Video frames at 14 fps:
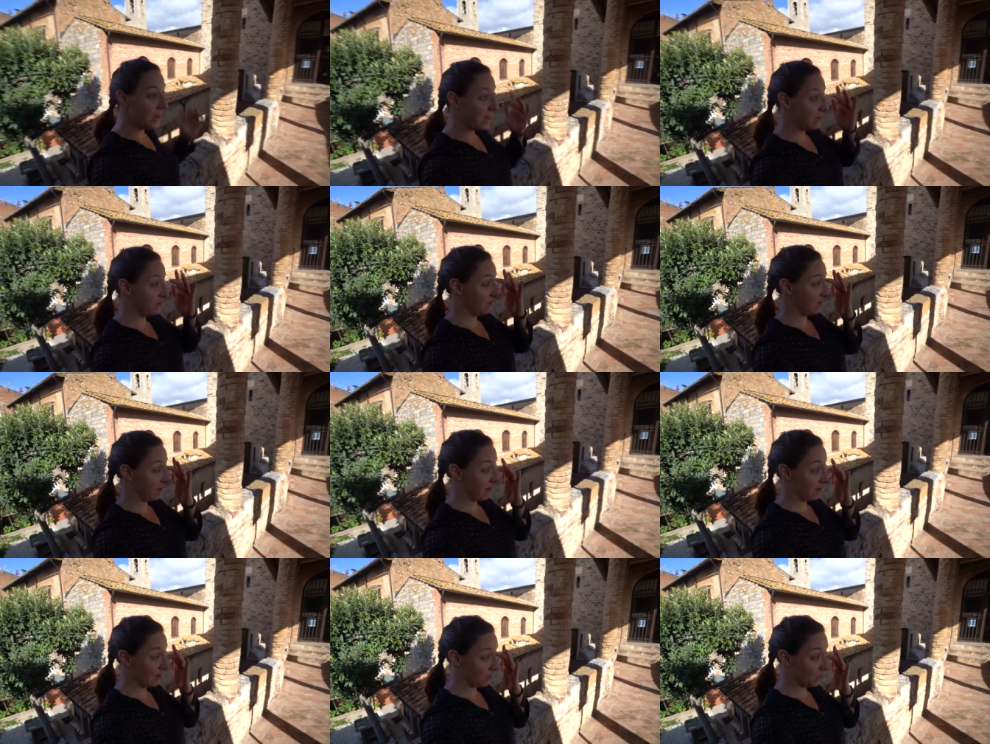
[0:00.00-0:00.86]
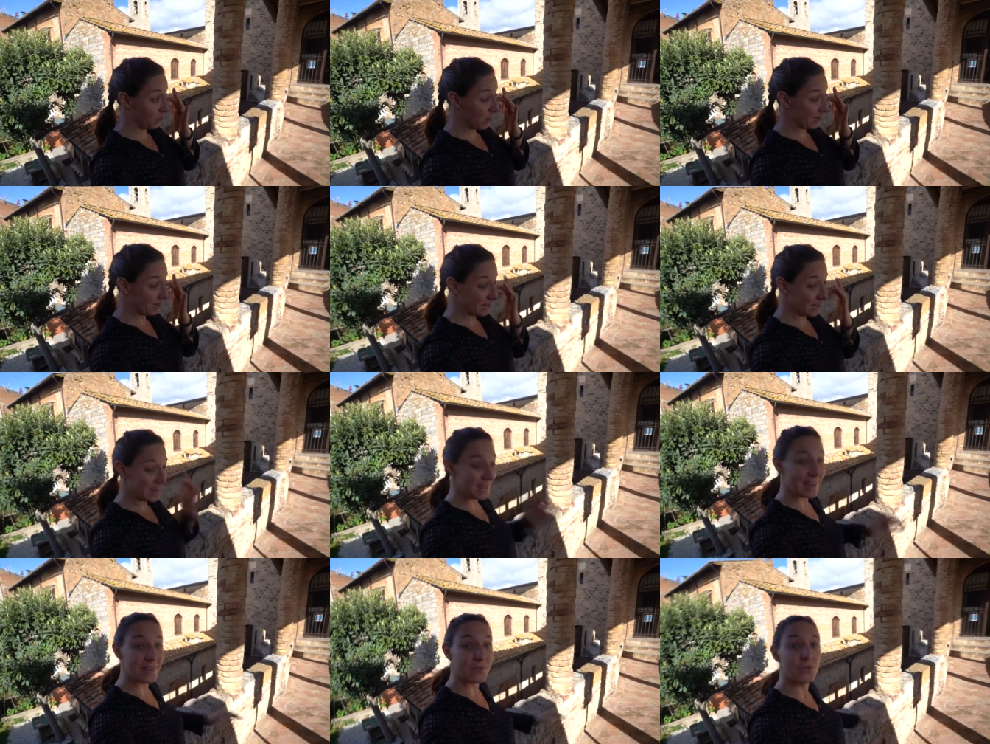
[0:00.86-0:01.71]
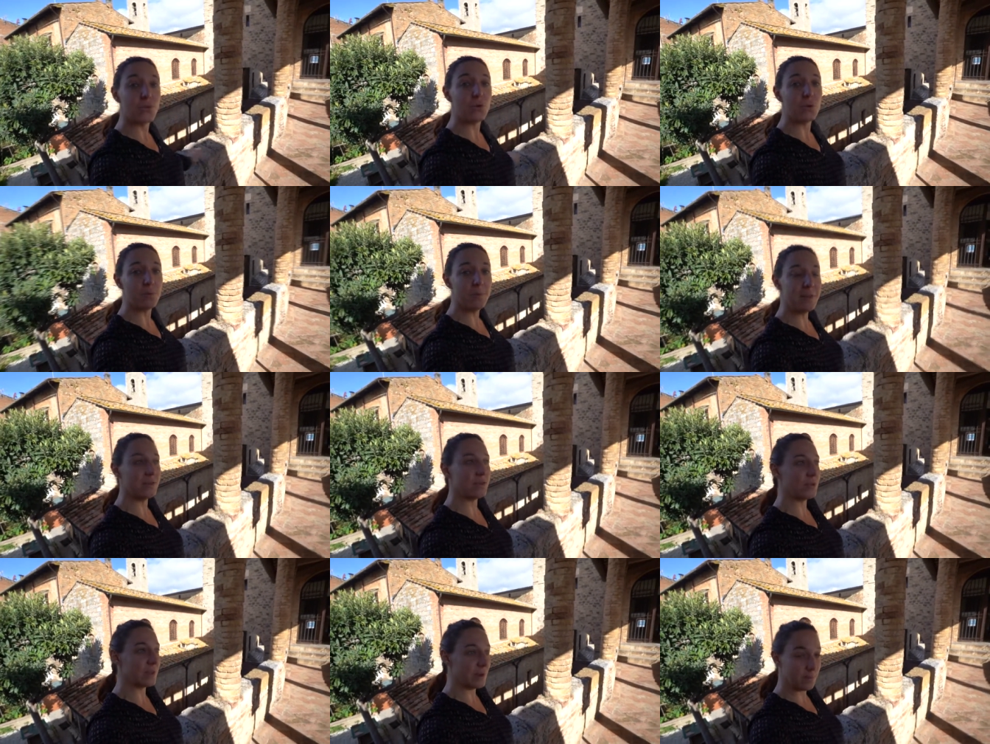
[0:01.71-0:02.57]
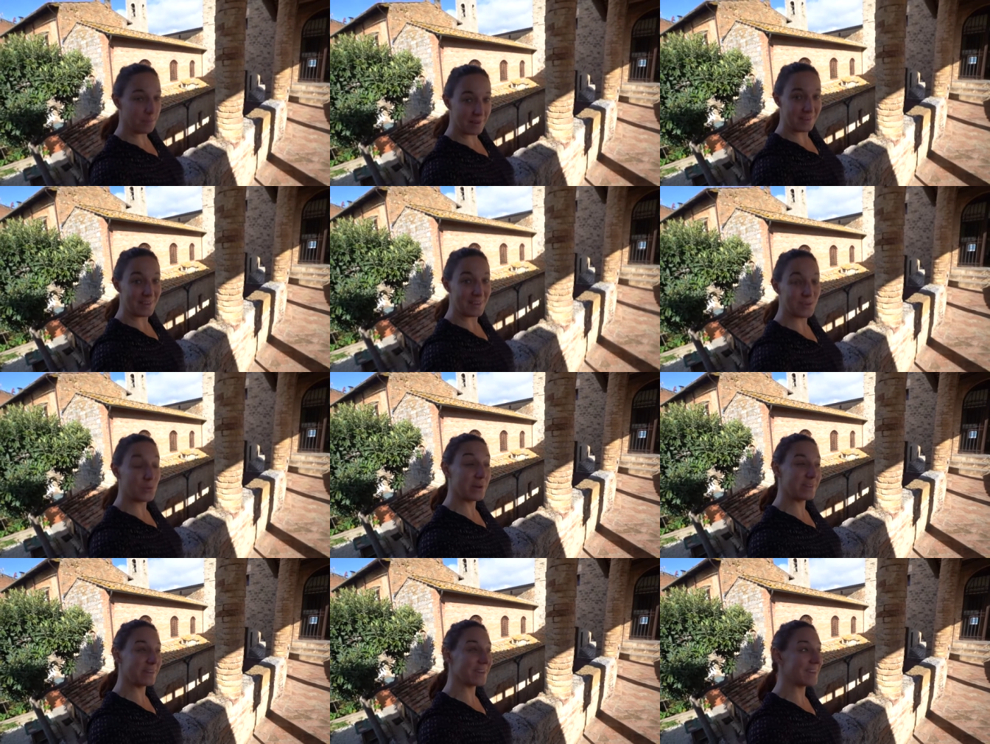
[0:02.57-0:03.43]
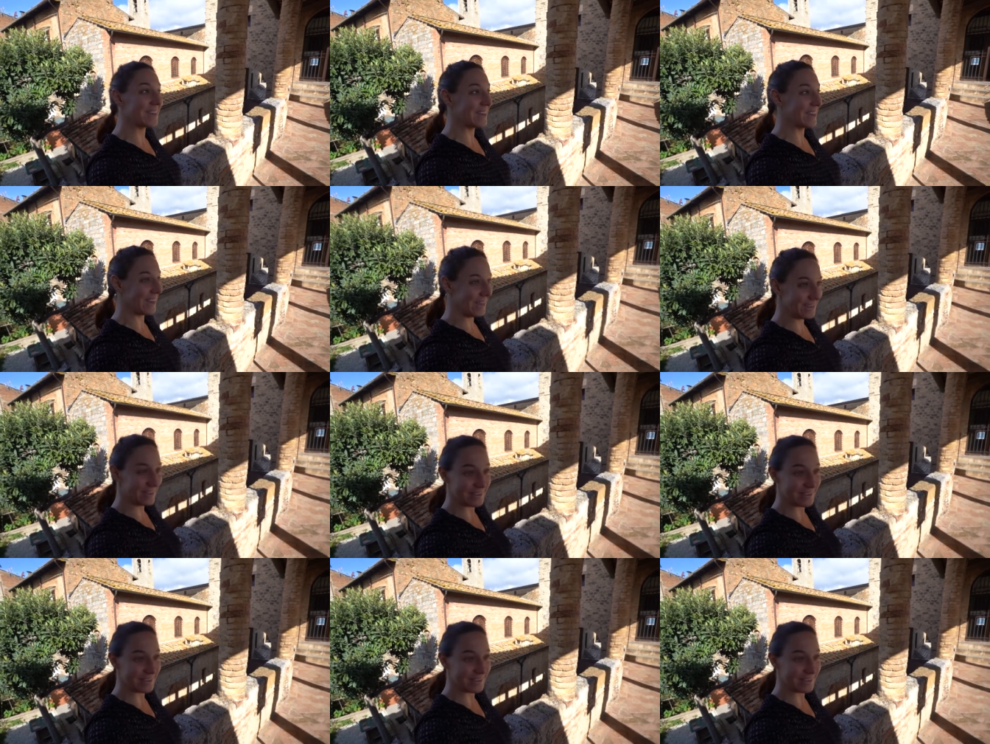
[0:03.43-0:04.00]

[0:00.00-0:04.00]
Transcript: il y avait 75 euh, tours maison dans le passé, 75.